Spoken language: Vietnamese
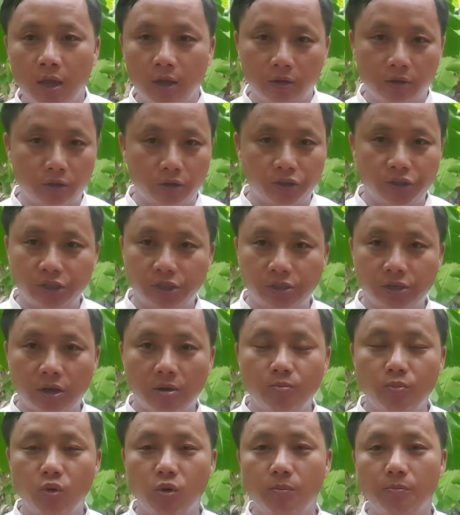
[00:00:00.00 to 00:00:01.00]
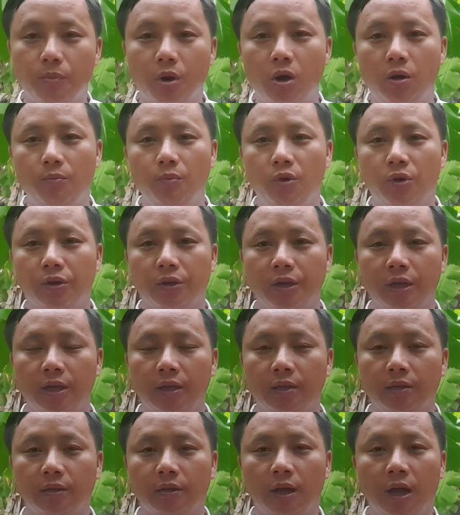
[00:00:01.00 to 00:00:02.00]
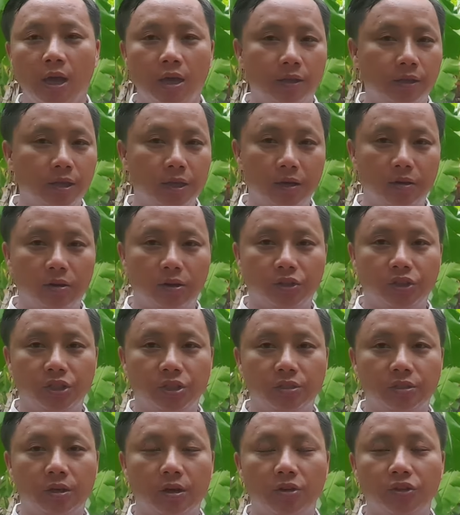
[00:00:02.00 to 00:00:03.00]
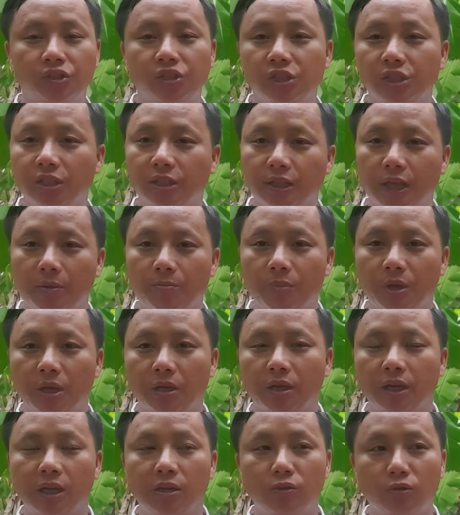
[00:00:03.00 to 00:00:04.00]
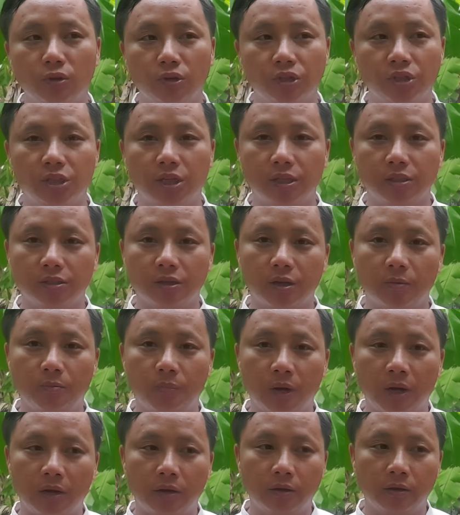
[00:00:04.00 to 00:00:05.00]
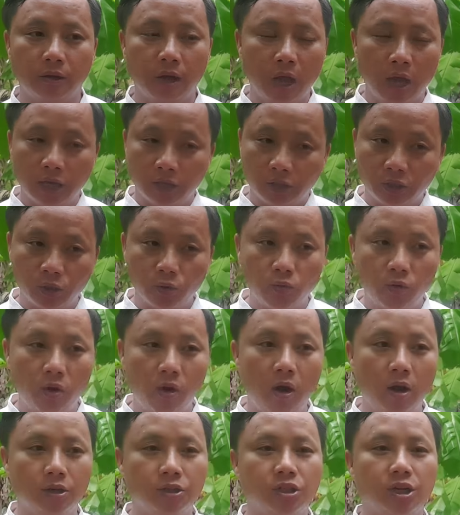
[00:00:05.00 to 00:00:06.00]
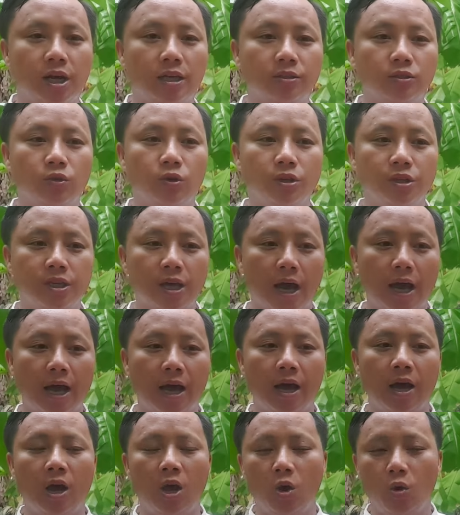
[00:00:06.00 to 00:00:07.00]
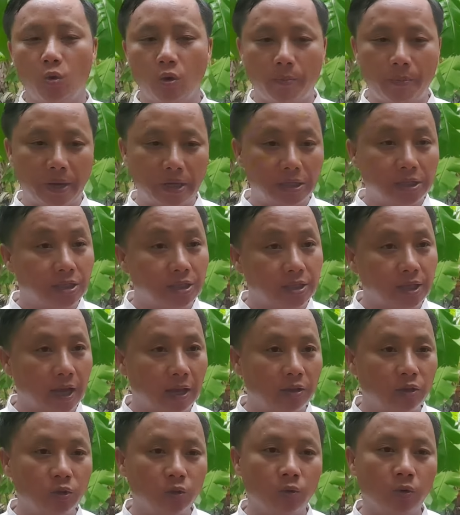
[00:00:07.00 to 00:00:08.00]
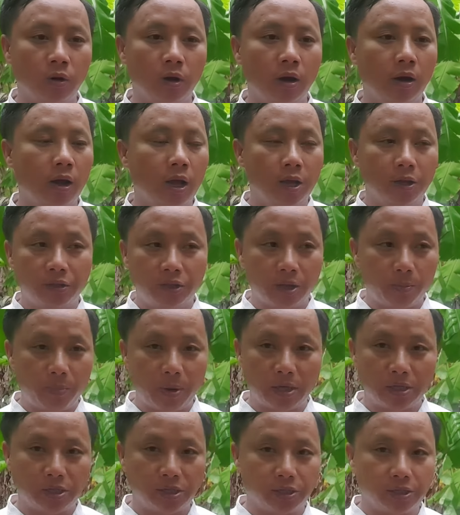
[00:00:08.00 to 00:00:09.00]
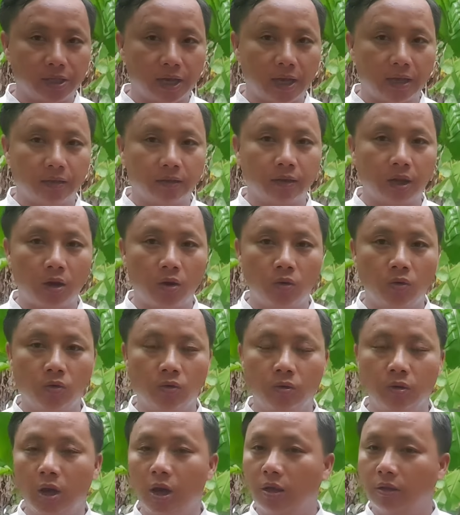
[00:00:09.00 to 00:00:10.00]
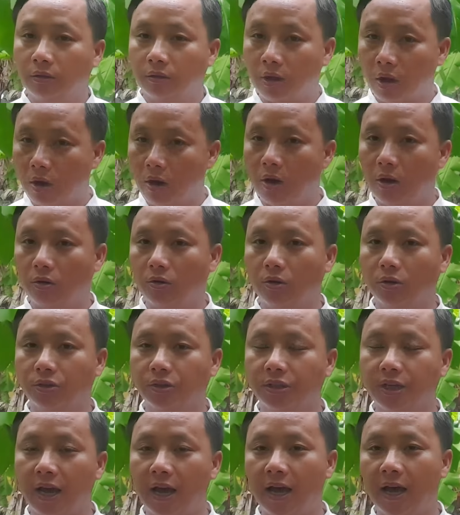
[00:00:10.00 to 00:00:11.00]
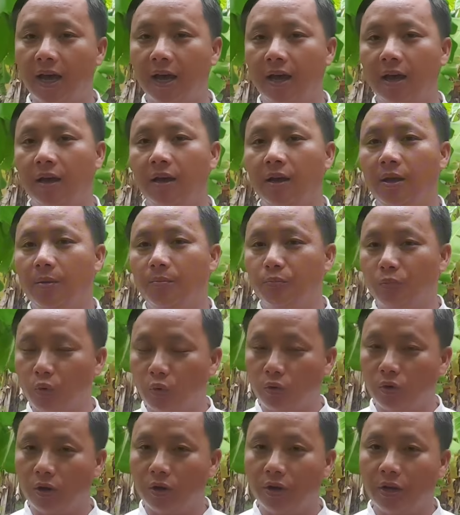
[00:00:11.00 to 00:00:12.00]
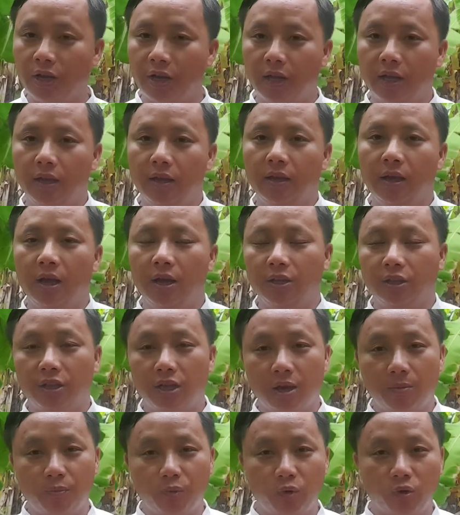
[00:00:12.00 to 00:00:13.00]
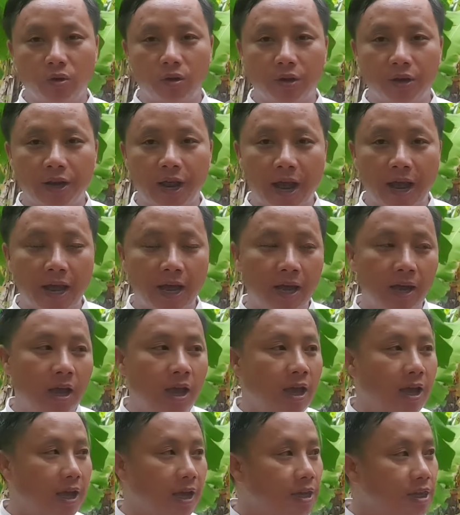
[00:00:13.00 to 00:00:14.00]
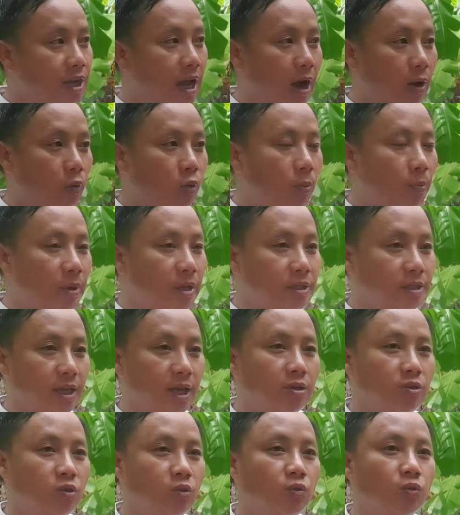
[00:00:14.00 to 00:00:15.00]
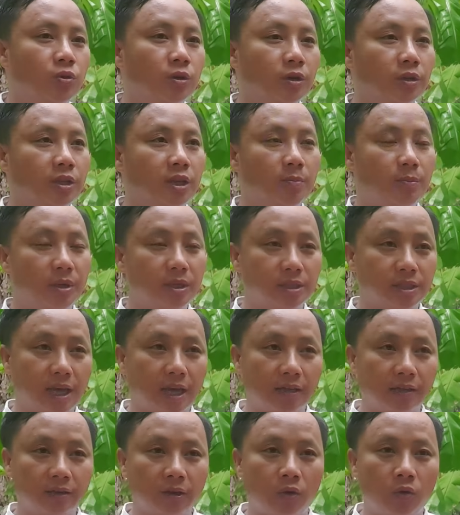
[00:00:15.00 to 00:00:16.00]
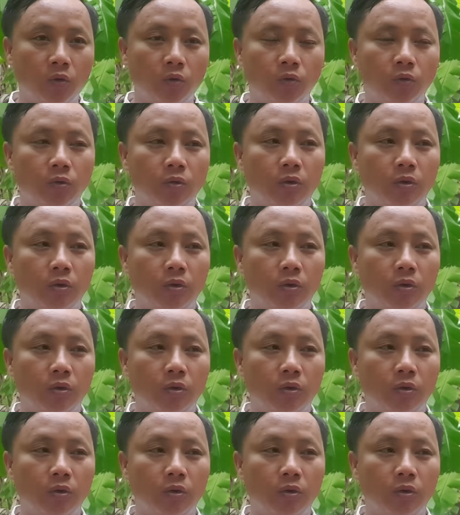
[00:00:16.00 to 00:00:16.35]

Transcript: có chỉ cho mua mò mua kinh thia có chỉ cho chỉ tay mình cái nhua xiên cho bờ chua trả chua ya ở bên chỉ sa yua thia bên chỉ sa tàu thọ có giá mù có đê thia mù có đá ai ya ở bên sa yua thia bên sa tàu